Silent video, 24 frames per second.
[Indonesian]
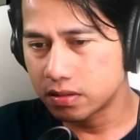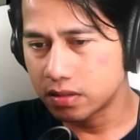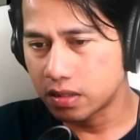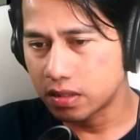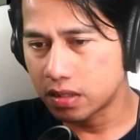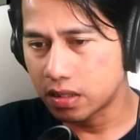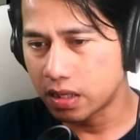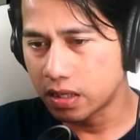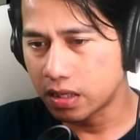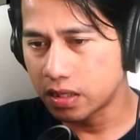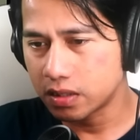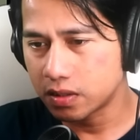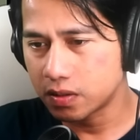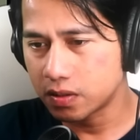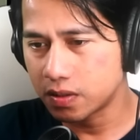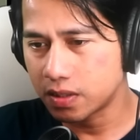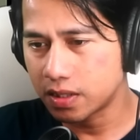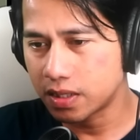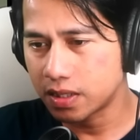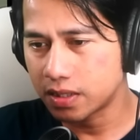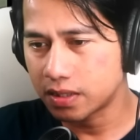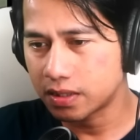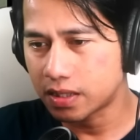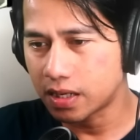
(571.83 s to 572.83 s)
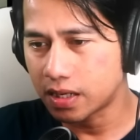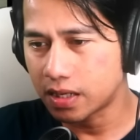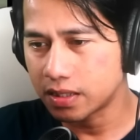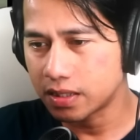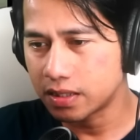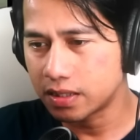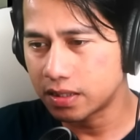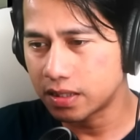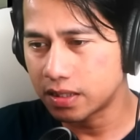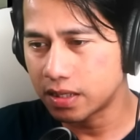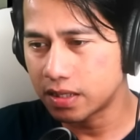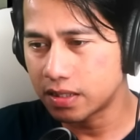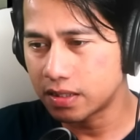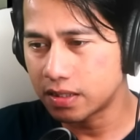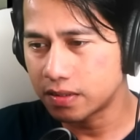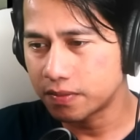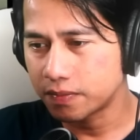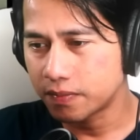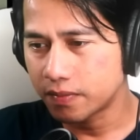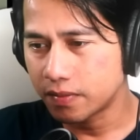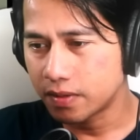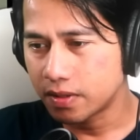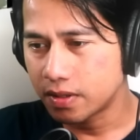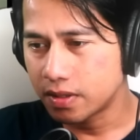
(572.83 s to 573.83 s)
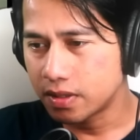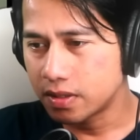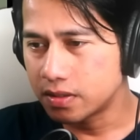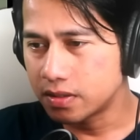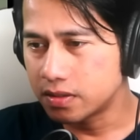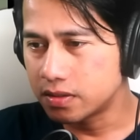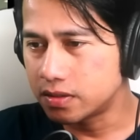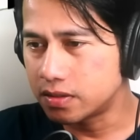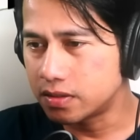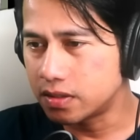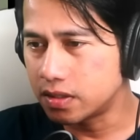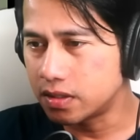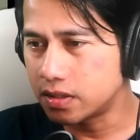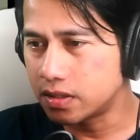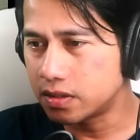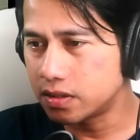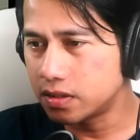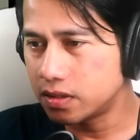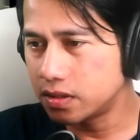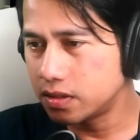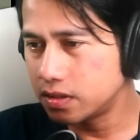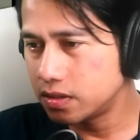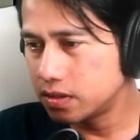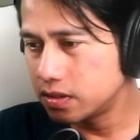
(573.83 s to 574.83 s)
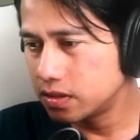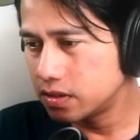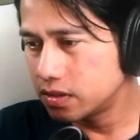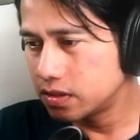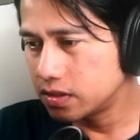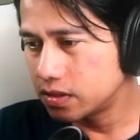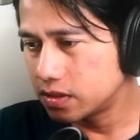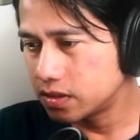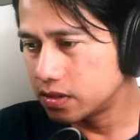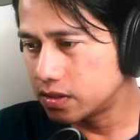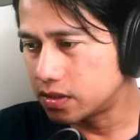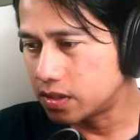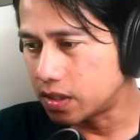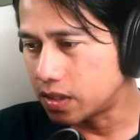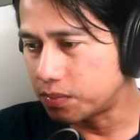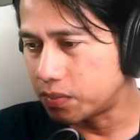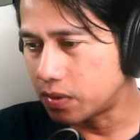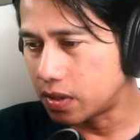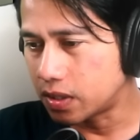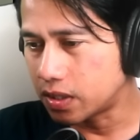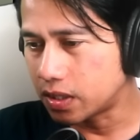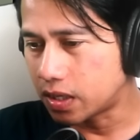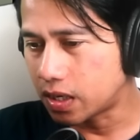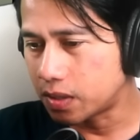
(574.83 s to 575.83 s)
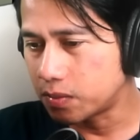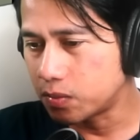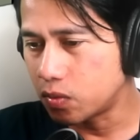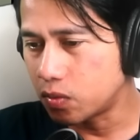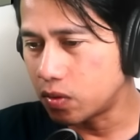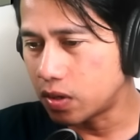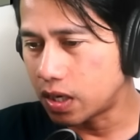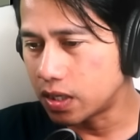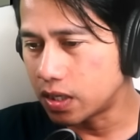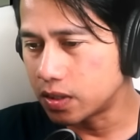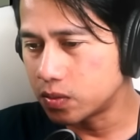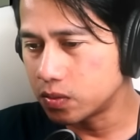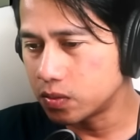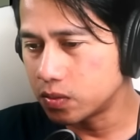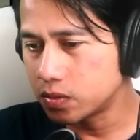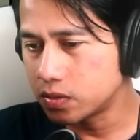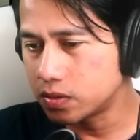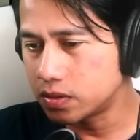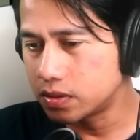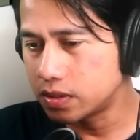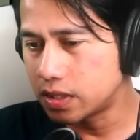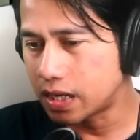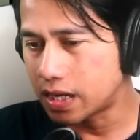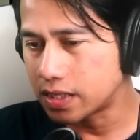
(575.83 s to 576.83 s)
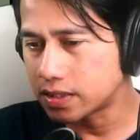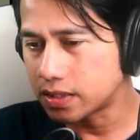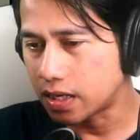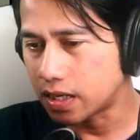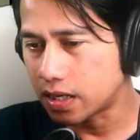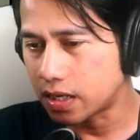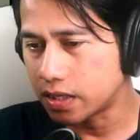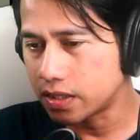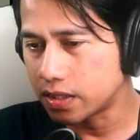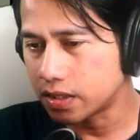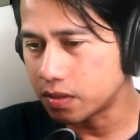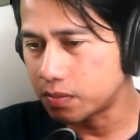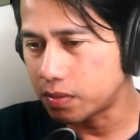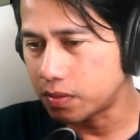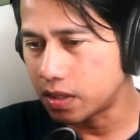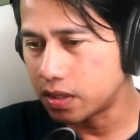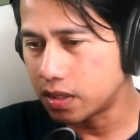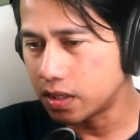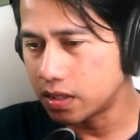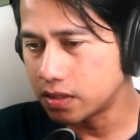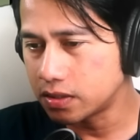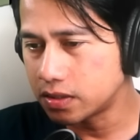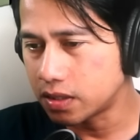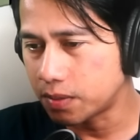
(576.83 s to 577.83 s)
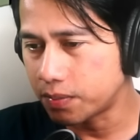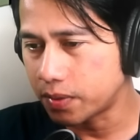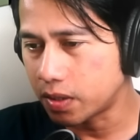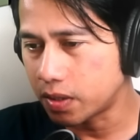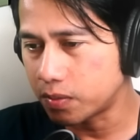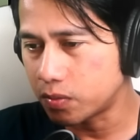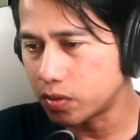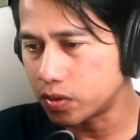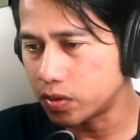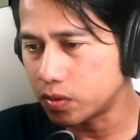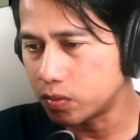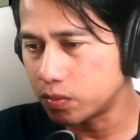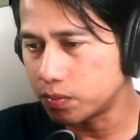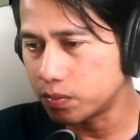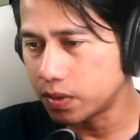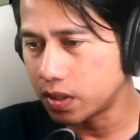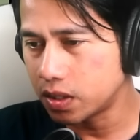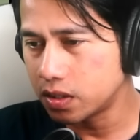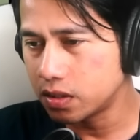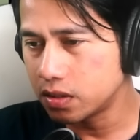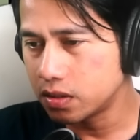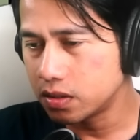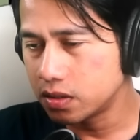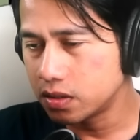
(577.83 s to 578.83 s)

lain kalau kita lihat dengan CDT setiap pengaliran bola itu jelas arahnya kemana siapa yang mau diumpan